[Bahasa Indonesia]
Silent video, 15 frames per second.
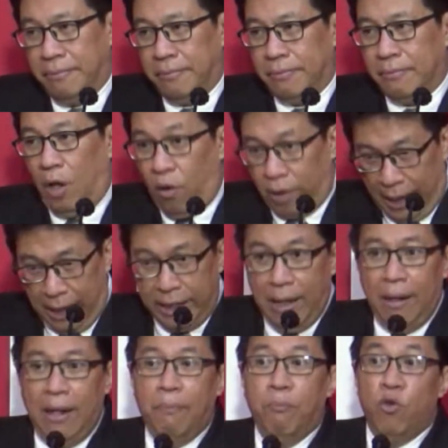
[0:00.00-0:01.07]

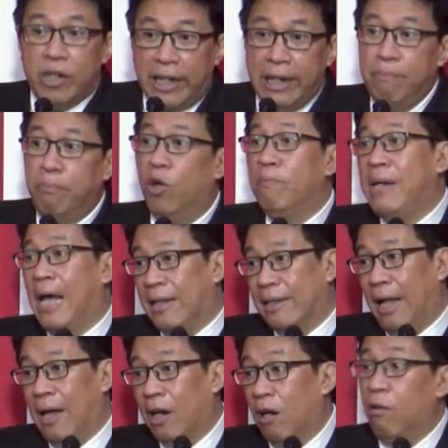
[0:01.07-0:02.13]
Orangnya mungkin belum
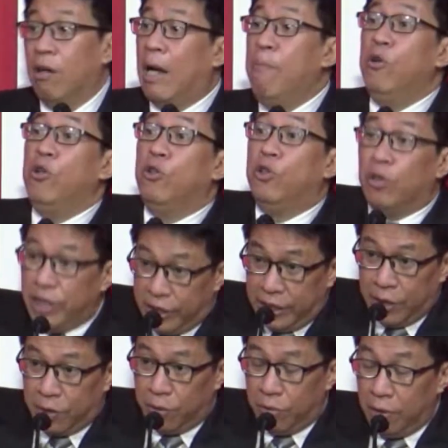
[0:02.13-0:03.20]
datang. Kalau kamu duduk di
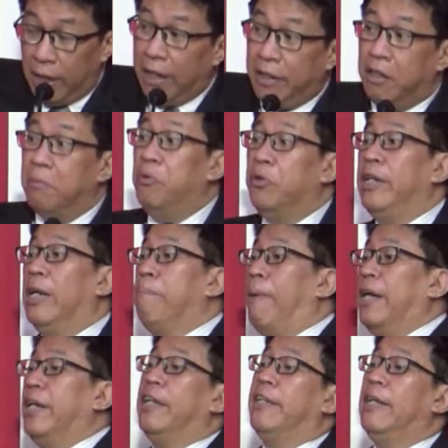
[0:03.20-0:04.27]
situ, nanti kemudian
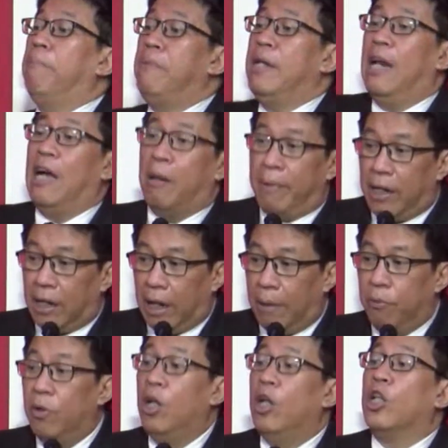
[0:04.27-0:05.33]
panitia bilang kepada
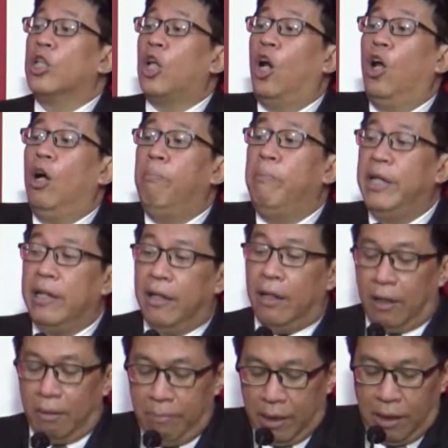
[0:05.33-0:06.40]
kamu, tolong
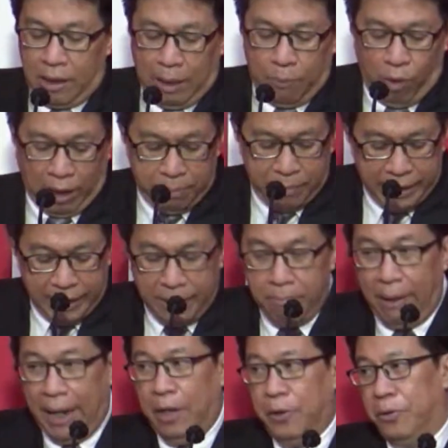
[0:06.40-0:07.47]
minggir, maka kamu akan menjadi
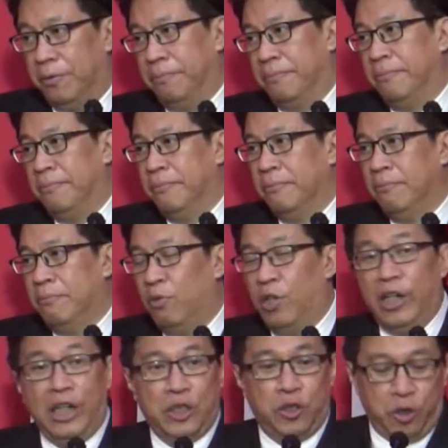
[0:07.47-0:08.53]
malu.
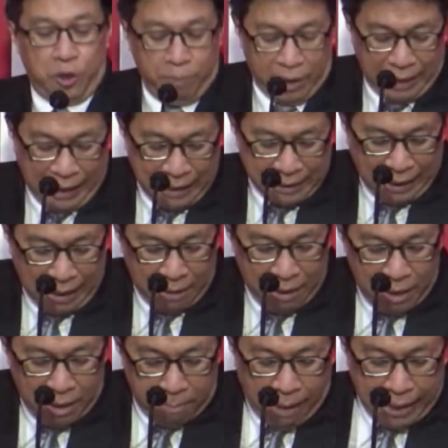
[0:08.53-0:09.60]
Kemudian Yesus berkata,
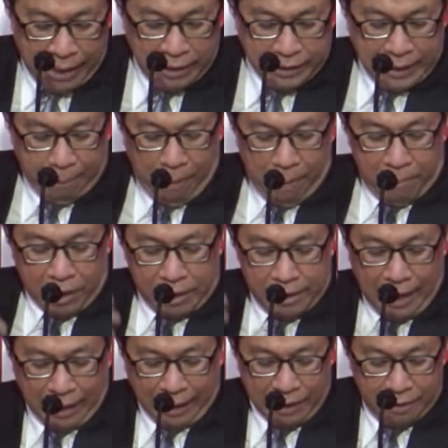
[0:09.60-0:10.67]
barang siapa
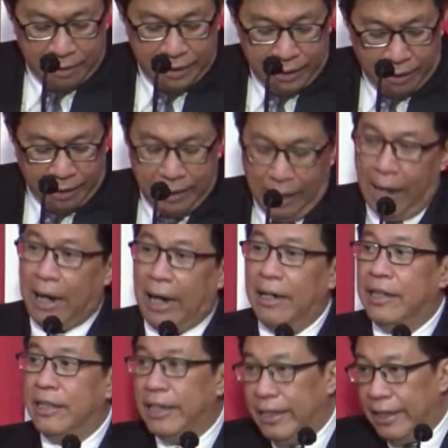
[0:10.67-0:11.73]
merendahkan diri akan
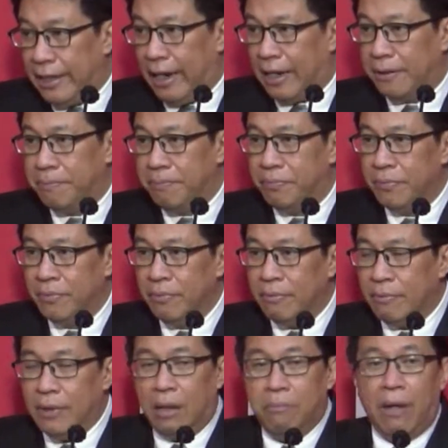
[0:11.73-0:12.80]
ditinggikan,
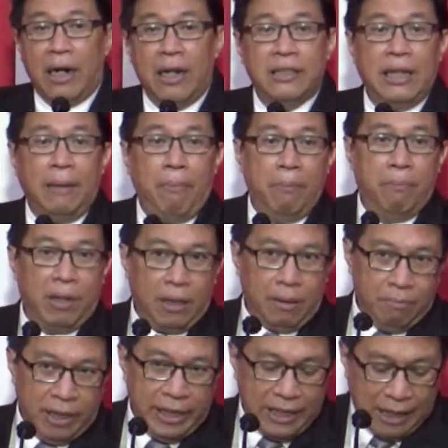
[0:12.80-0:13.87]
dan barang siapa
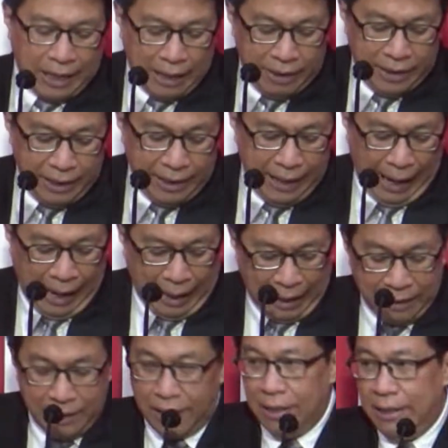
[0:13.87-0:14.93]
meninggikan diri
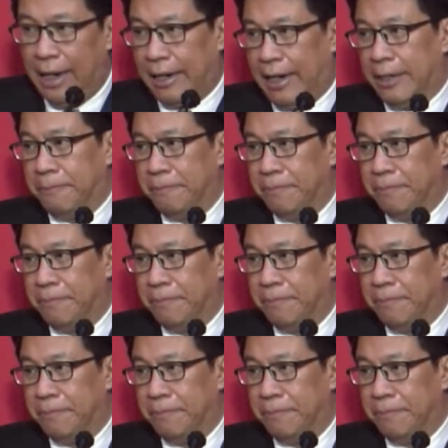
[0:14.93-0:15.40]
akan direndahkan.